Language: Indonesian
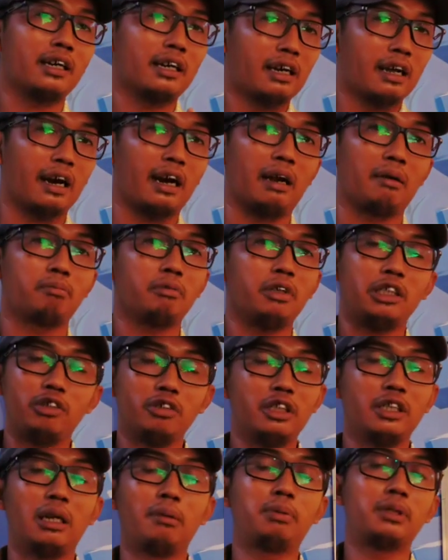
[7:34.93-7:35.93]
gram itu
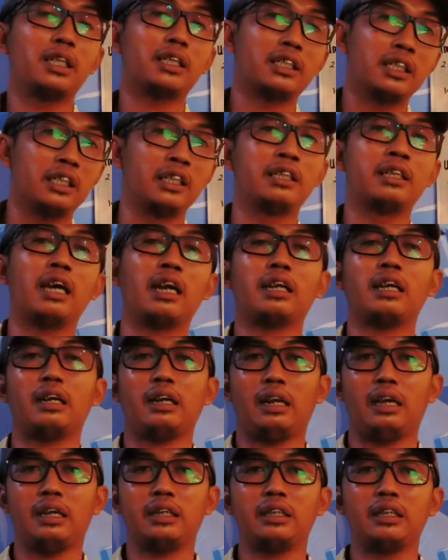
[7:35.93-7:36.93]
tidak bisa
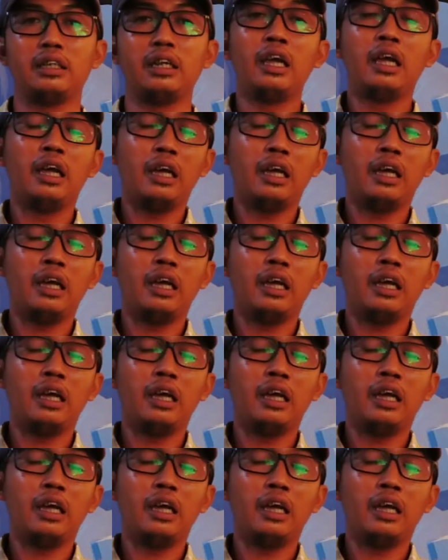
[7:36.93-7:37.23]
dihindarkan lagi.